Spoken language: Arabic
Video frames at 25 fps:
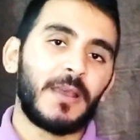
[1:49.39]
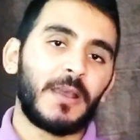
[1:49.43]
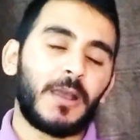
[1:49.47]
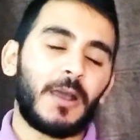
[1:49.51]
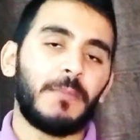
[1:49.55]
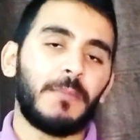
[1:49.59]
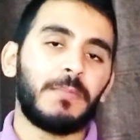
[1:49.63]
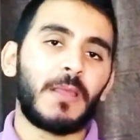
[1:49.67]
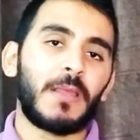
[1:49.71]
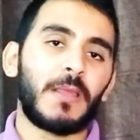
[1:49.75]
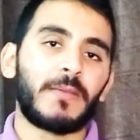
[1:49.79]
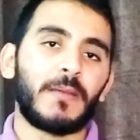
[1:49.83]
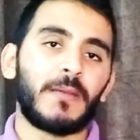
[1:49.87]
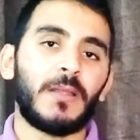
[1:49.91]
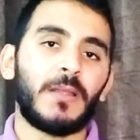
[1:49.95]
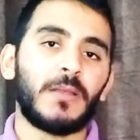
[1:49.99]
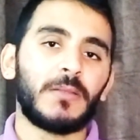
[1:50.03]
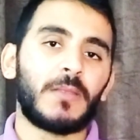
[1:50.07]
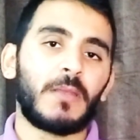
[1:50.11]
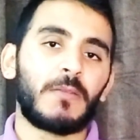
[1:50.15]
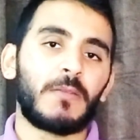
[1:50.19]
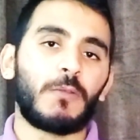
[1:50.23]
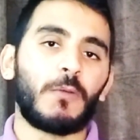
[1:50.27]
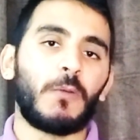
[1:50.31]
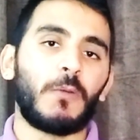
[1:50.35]
قبل
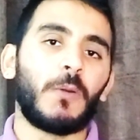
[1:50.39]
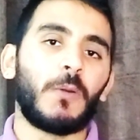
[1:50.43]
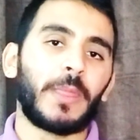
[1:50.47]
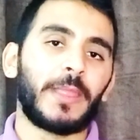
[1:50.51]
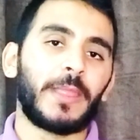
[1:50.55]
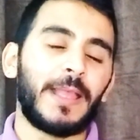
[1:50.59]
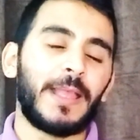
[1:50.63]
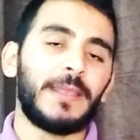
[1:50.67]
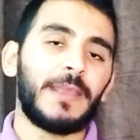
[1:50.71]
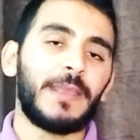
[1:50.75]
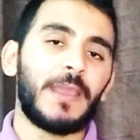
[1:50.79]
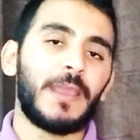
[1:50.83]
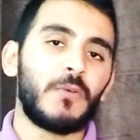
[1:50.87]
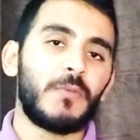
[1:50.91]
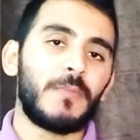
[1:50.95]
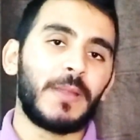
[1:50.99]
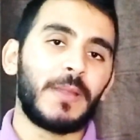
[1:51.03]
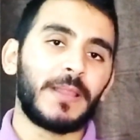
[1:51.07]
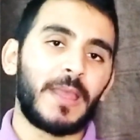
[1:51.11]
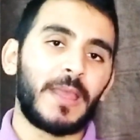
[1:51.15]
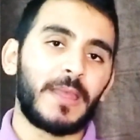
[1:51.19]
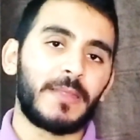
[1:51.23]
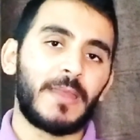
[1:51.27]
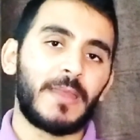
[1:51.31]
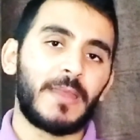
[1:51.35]
صلاة الظهر ده اليوم
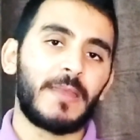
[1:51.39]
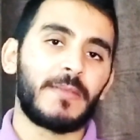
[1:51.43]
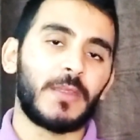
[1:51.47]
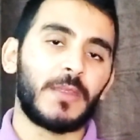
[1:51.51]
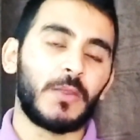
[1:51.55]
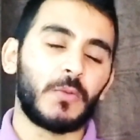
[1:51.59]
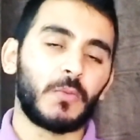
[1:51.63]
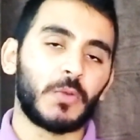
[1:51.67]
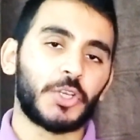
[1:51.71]
الأساسي